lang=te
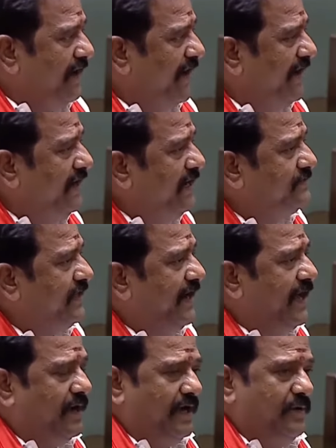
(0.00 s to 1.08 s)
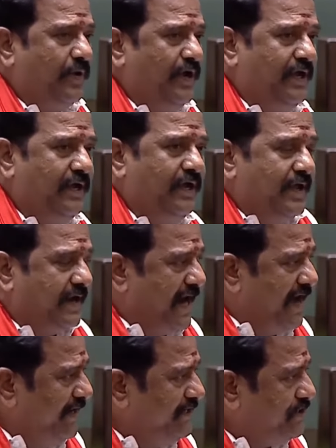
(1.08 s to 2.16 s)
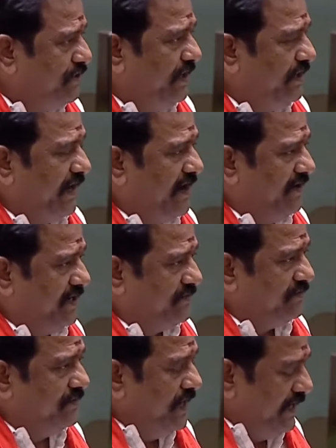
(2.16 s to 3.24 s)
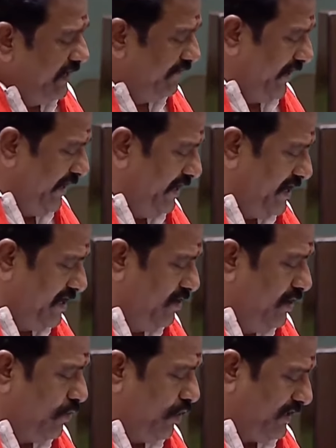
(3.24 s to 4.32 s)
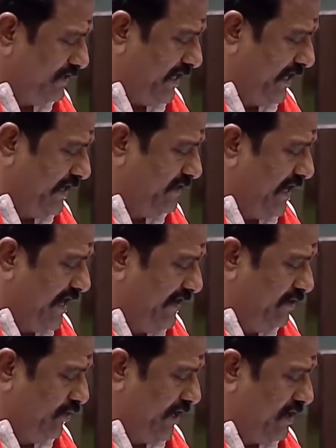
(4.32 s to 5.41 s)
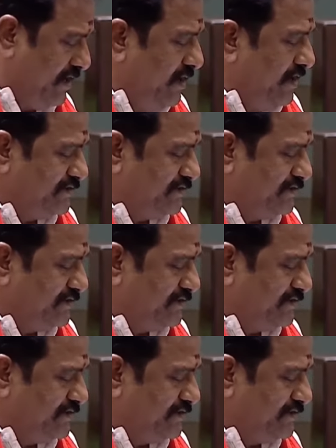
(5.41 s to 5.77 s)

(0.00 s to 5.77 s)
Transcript: అవన్నీ తేడా అయిపోయి రావాల్సిన వాళ్ళకి రావలేదు ఎవరైనా ఒక్కసారి దాన్ని కూడా